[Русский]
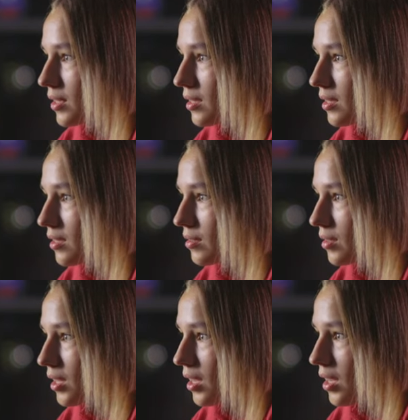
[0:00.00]
цвета,
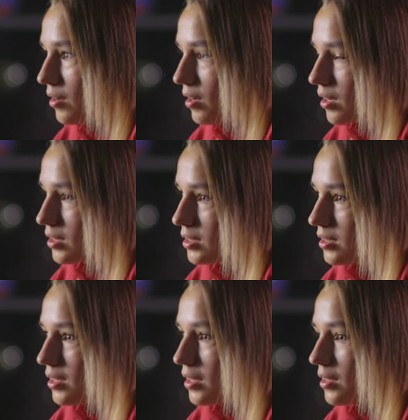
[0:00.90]
Э, к
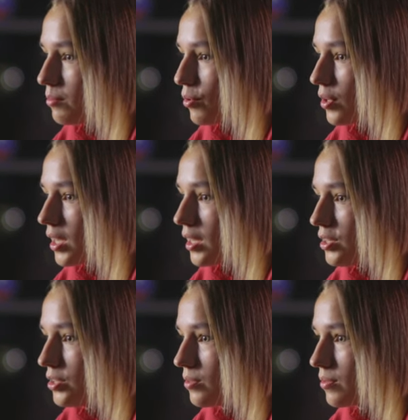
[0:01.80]
середине они более
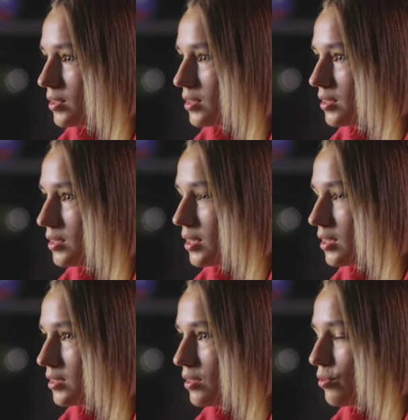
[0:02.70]
коричневые,
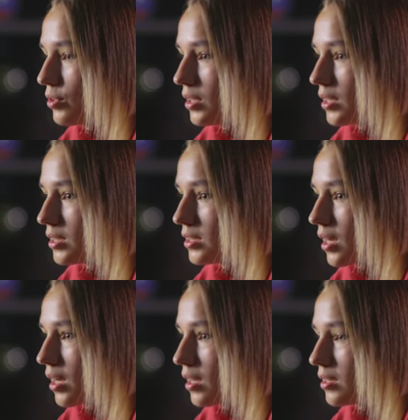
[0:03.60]
серо зеленые есть.
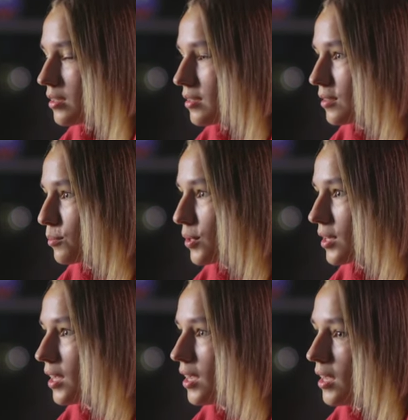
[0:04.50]
А если, например,